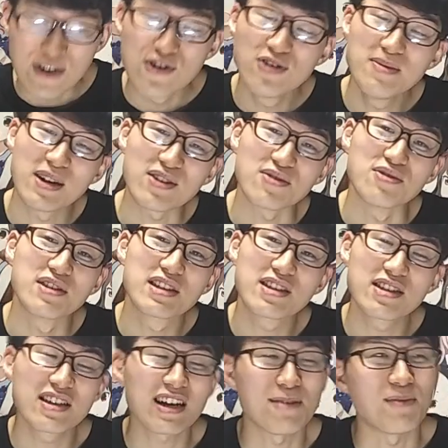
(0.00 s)
うまく行き過
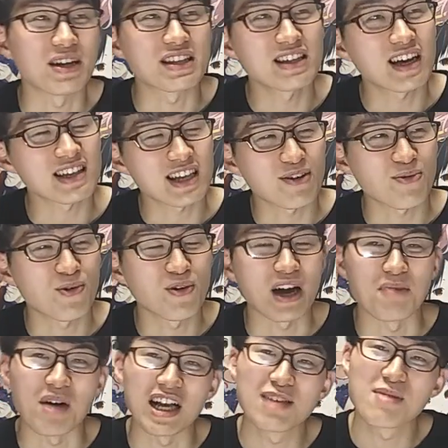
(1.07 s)
ぎ感もあって、なんか最後今回は
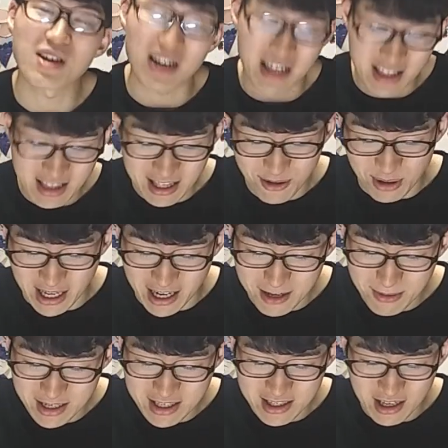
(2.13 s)
まあアニメ化決定とかあり
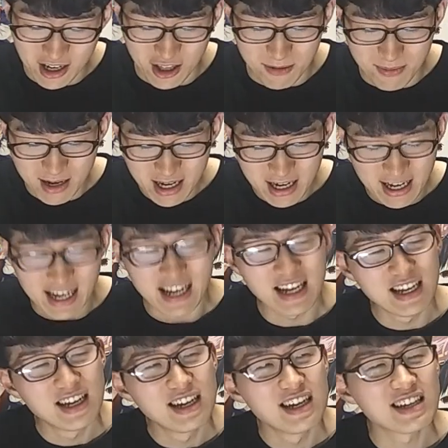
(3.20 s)
ましたけど、まあ、
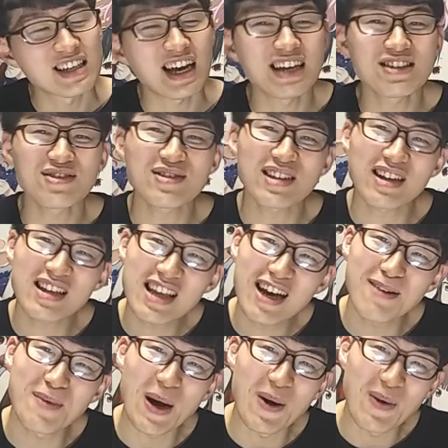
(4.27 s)
最終的に
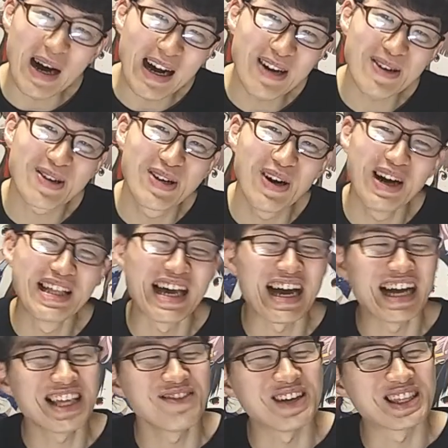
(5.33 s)
はまあ悪くはない
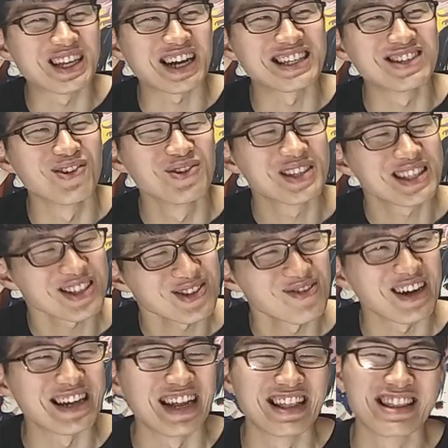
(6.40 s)
アニメって感じで落ち着くの
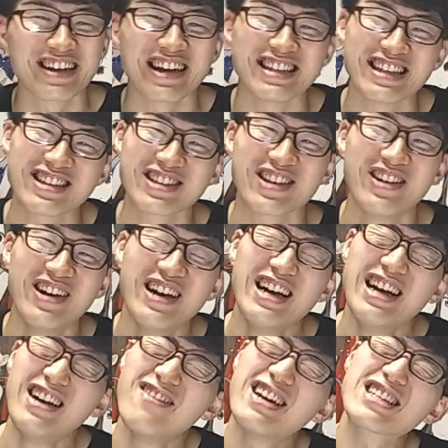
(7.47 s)
かなって感じですけど、
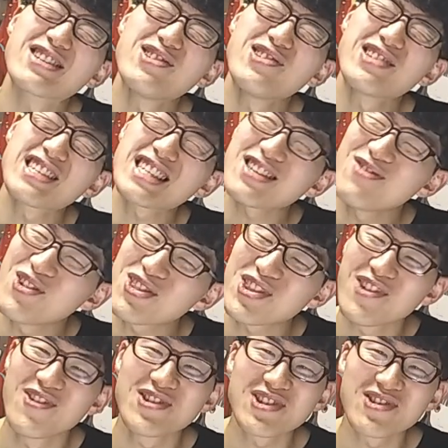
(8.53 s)
まあ正直もっと
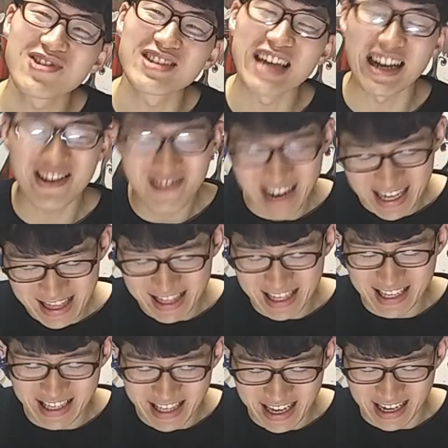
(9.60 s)
面白くやりようがあったん
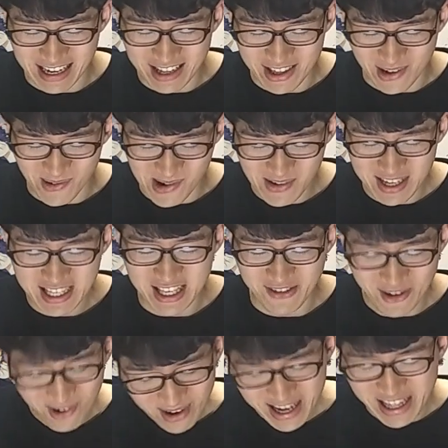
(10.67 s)
じゃないかなと思いますけど、
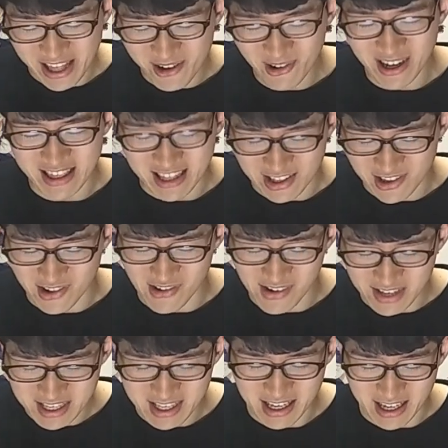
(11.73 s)
今回ね、良かったと思いま
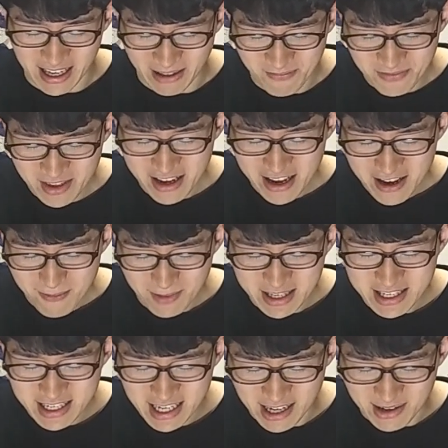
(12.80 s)
す。はい。まあ
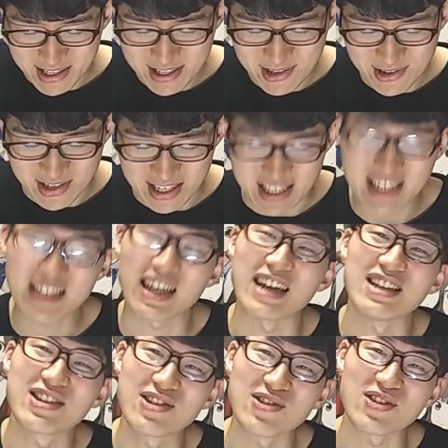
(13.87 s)
次回はついに最
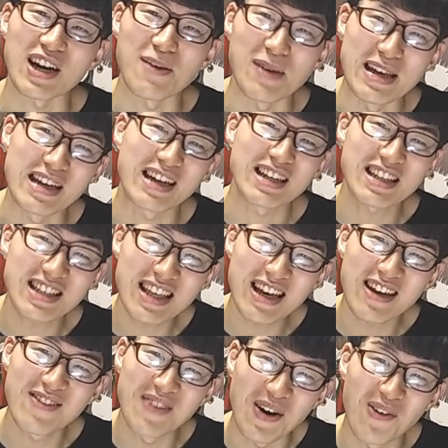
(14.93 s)
終回もいい形
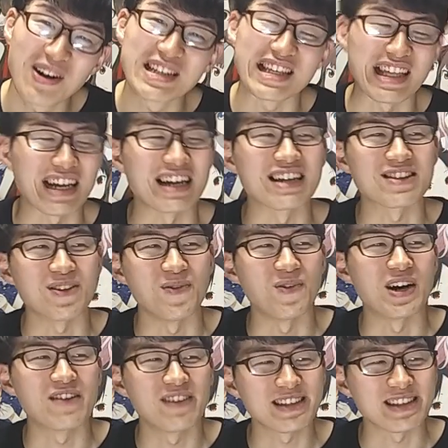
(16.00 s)
で、まあ終わるんじゃないかなと思わ
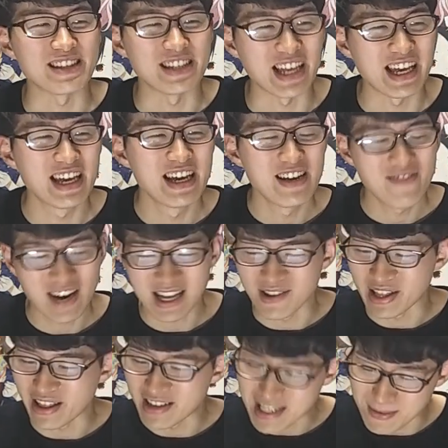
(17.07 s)
れますんでね。まああの、
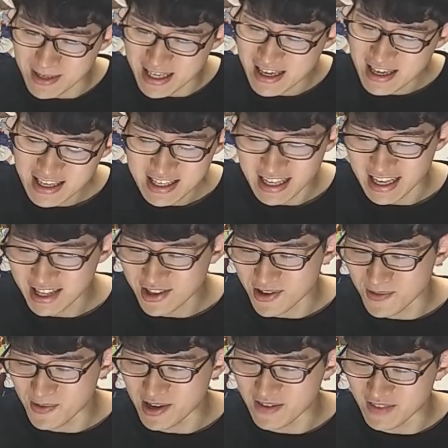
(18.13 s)
楽しみに。したいなと思
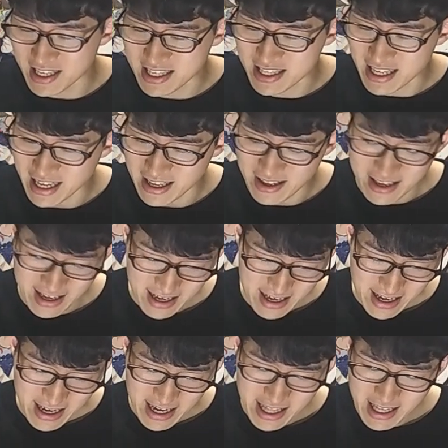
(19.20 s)
います。はい。
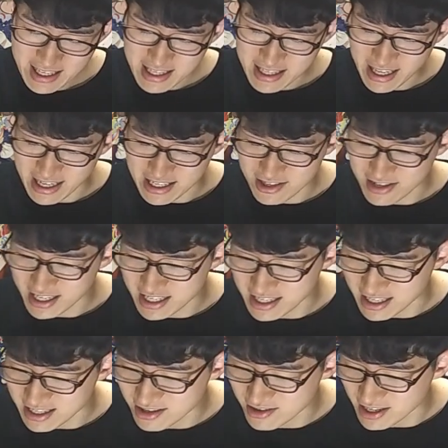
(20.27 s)
えでは次第18
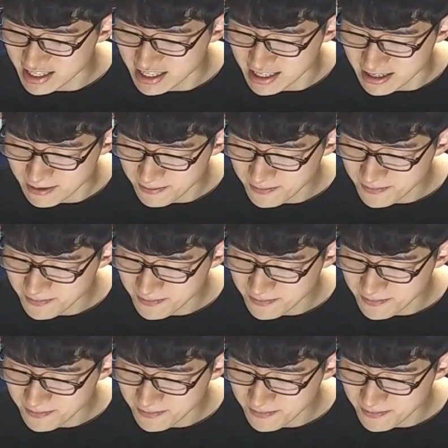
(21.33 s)
です。18。